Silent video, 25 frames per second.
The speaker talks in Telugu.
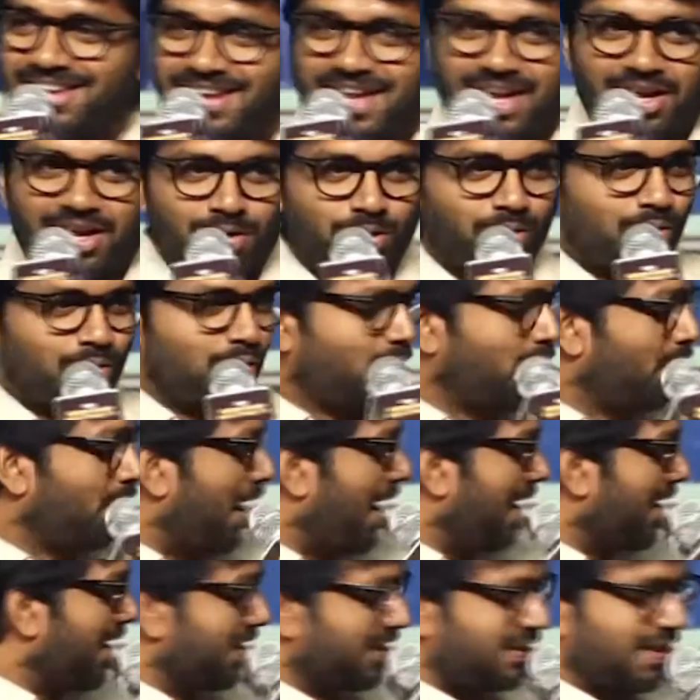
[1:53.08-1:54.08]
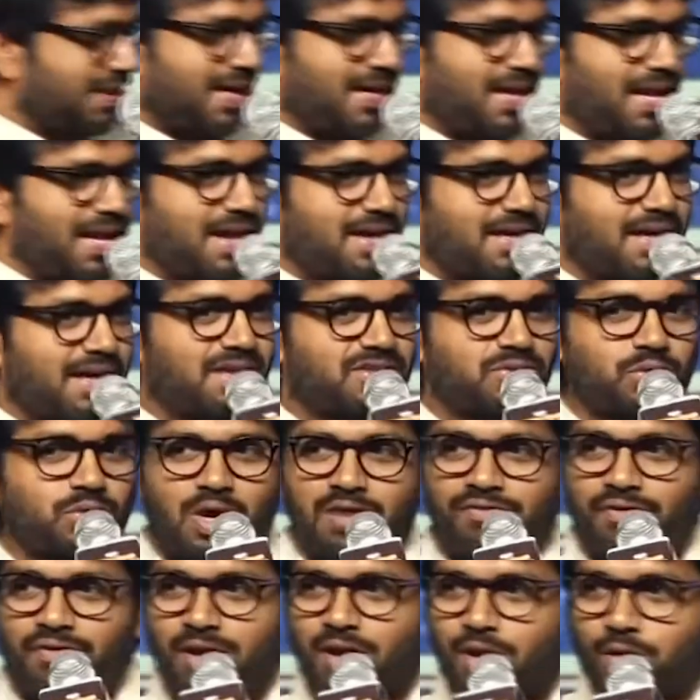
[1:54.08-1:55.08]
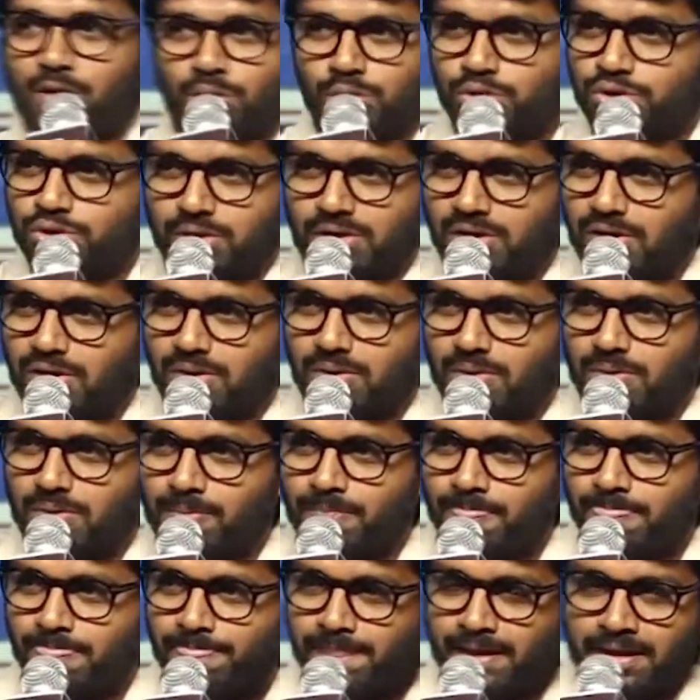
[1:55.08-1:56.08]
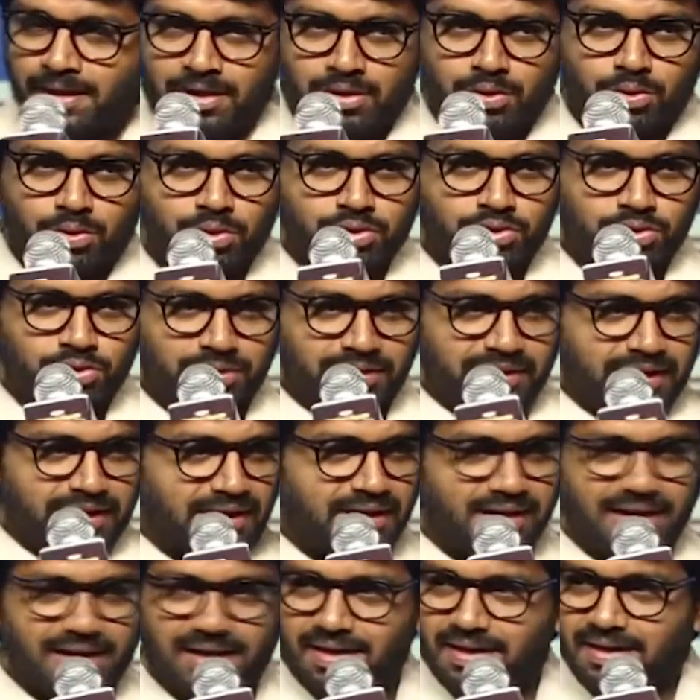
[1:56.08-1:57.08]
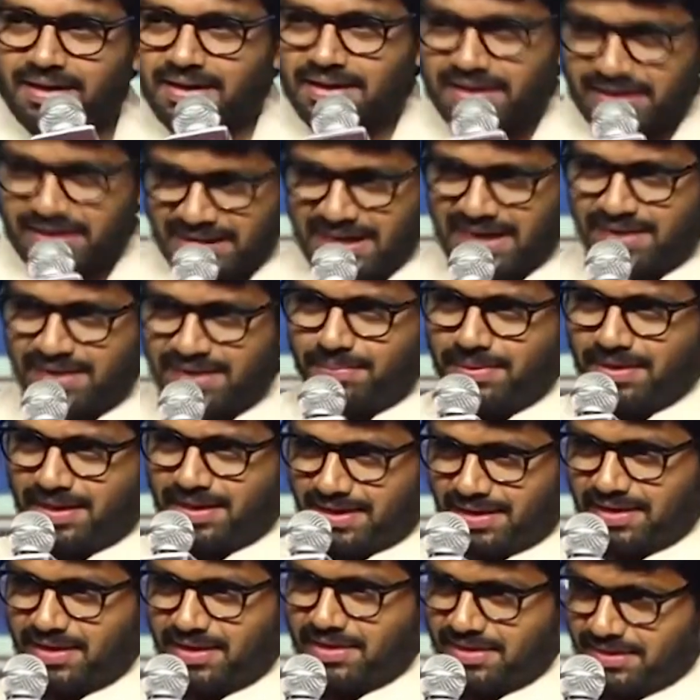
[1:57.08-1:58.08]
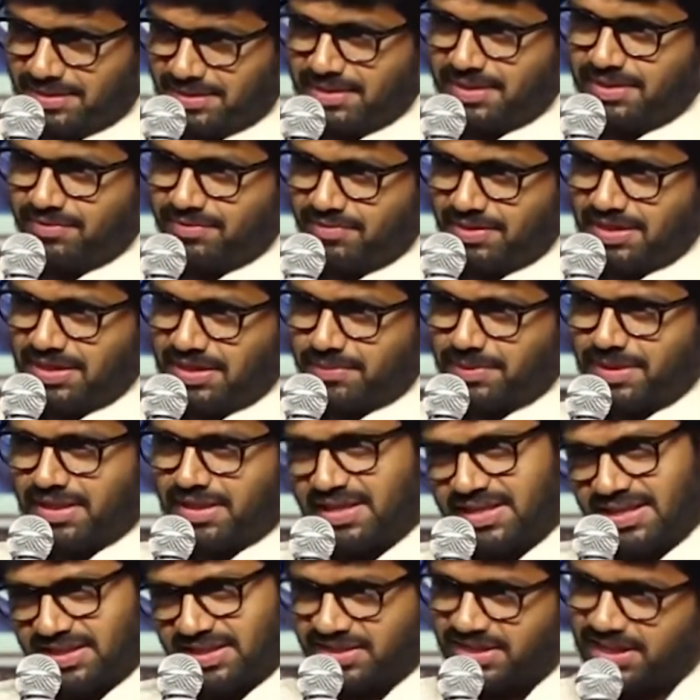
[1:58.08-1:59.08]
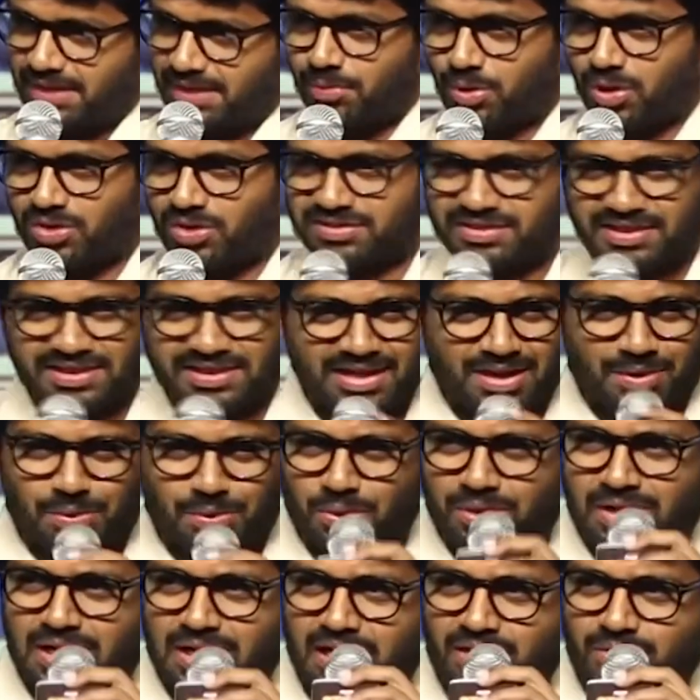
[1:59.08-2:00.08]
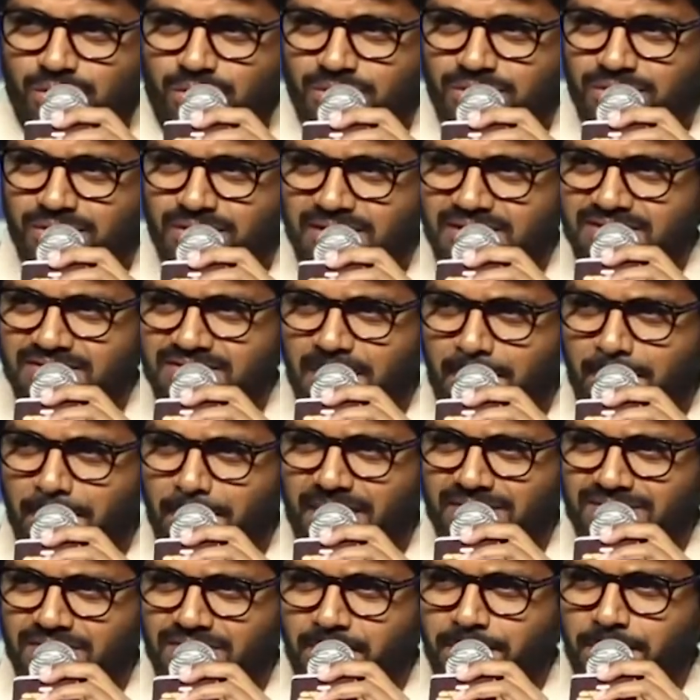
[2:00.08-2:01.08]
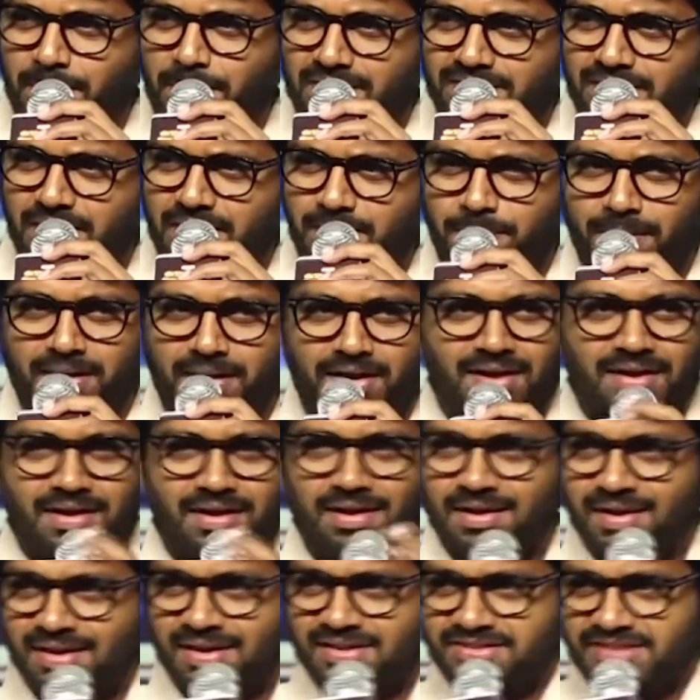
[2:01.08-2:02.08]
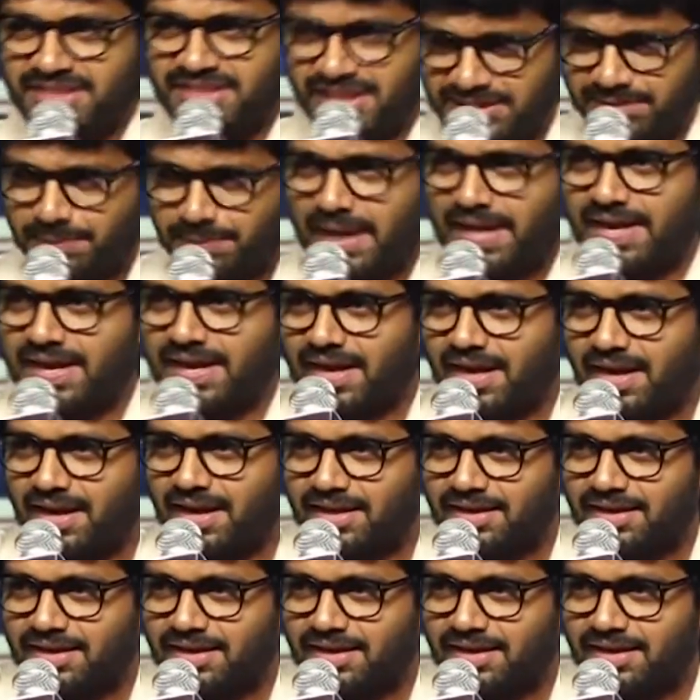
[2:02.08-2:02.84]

నేను హరీష్ అన్న అక్కడ సోఫాలో కూర్చున్నాం కూర్చుంటే ఎన్బికే ఈ వీటి మీద నీ థీమ్లు వస్తుంటే గుండెలు అదురుతున్నాయి తప్ప తప్ప తప్ప సీట్ మారా